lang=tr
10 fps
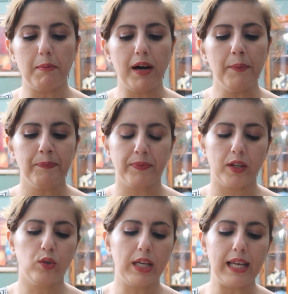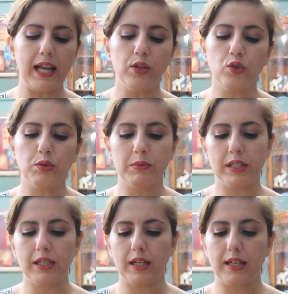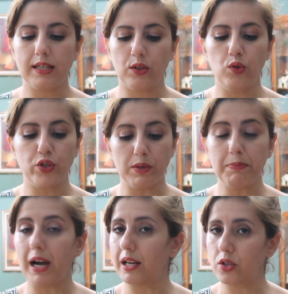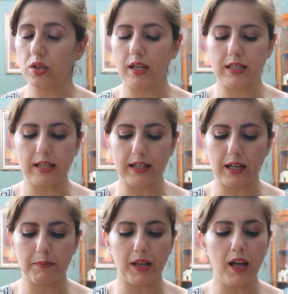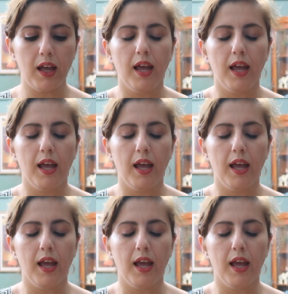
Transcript: ama gelen yorumları e, Gülçin paylaşıyor Instagram'da.